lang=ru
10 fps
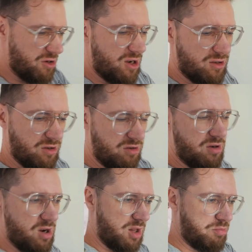такая,
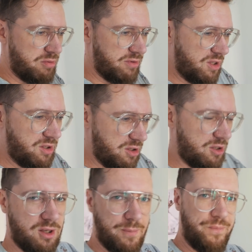задалбывает
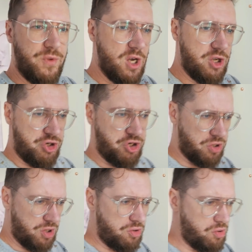ты там,
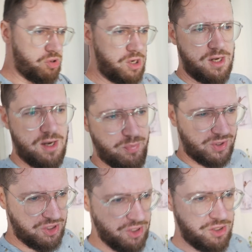что такое,
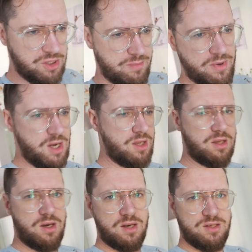почините нам
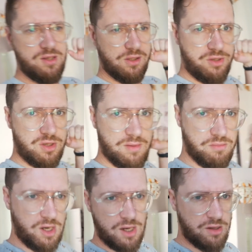это, сделайте
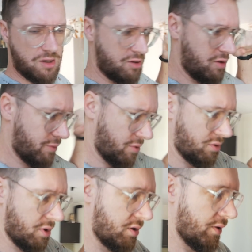нам это, типа
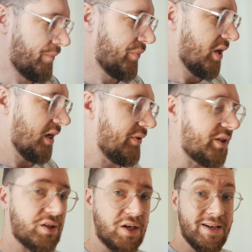такое-то. И в
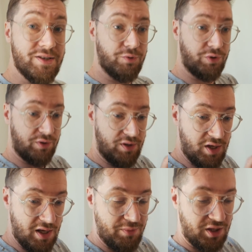этот раз, вот
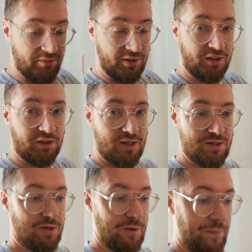именно в этот
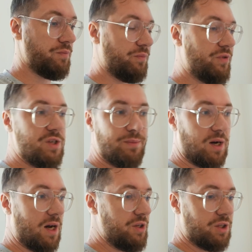раз,
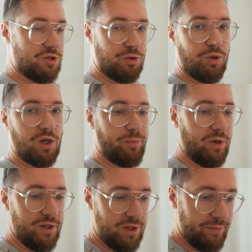видимо, они настолько
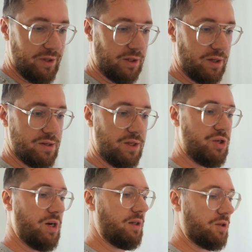были немилые
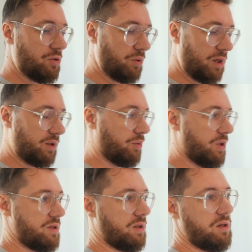изначально, что как-то у
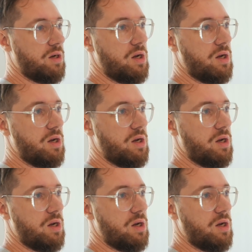нас так,